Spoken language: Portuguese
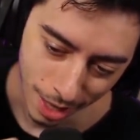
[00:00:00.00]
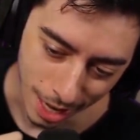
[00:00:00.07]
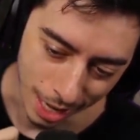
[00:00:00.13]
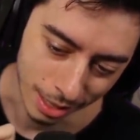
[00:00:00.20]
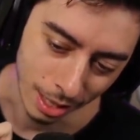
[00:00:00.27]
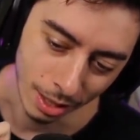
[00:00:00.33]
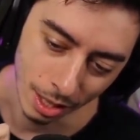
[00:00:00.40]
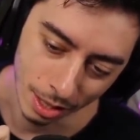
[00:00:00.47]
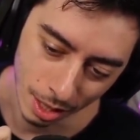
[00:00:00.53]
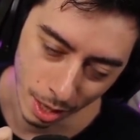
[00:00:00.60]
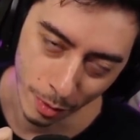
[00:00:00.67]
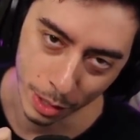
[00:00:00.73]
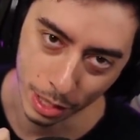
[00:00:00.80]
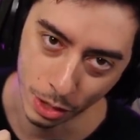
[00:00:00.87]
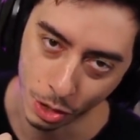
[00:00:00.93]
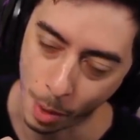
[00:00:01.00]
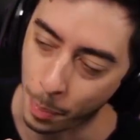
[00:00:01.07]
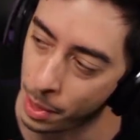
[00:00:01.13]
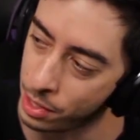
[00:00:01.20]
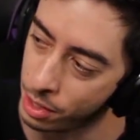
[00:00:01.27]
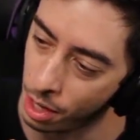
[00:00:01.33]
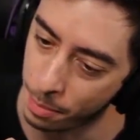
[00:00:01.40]
Essa terceira vai ser só
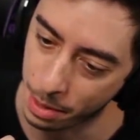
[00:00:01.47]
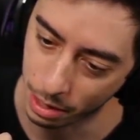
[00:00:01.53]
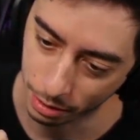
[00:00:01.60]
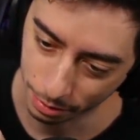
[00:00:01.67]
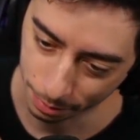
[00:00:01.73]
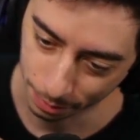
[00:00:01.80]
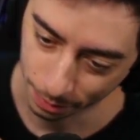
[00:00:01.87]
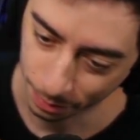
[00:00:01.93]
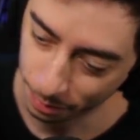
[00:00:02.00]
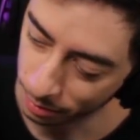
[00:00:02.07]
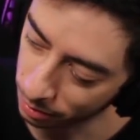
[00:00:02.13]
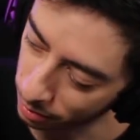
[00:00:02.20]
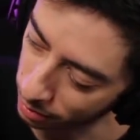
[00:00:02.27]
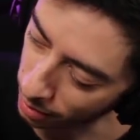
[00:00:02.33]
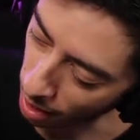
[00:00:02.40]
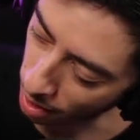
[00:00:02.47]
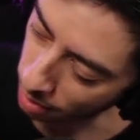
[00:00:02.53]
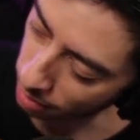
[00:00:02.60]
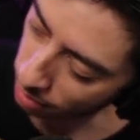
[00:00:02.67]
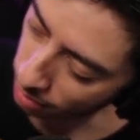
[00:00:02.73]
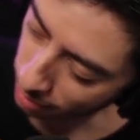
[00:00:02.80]
pra sub. Tadinho. Tá.